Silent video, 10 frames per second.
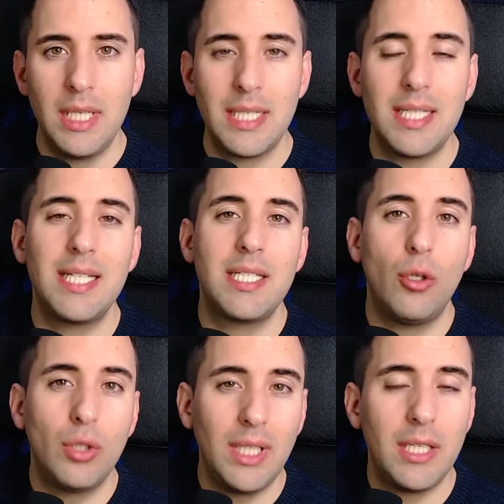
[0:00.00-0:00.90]
Así que si
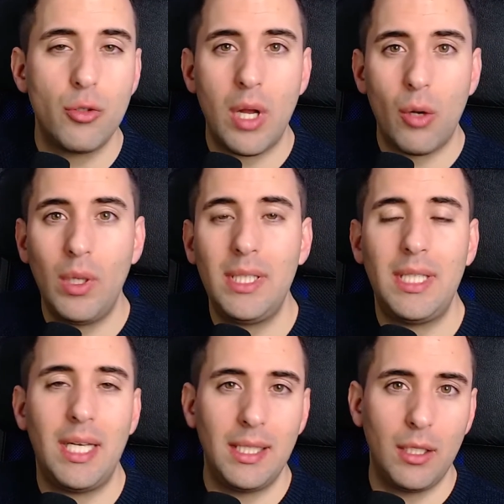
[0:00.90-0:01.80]
no tienes una
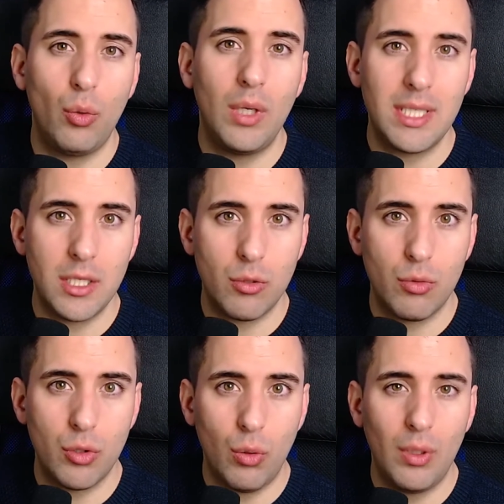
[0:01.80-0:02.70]
cuenta de Google Search
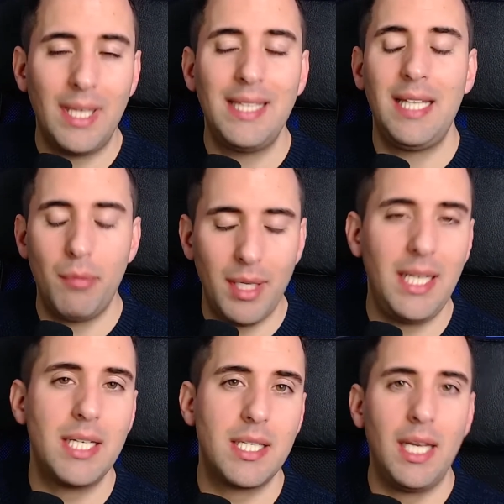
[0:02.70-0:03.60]
Console,
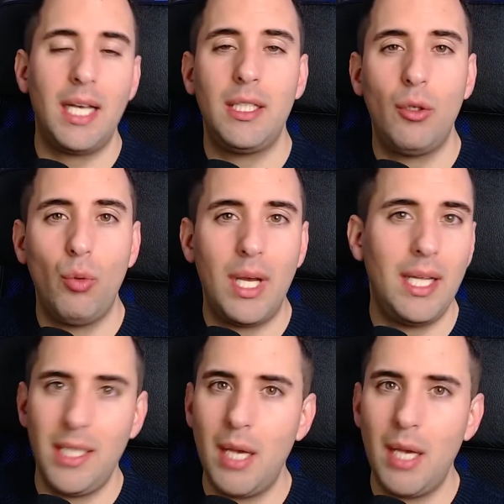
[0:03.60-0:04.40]
deberías crearte una ya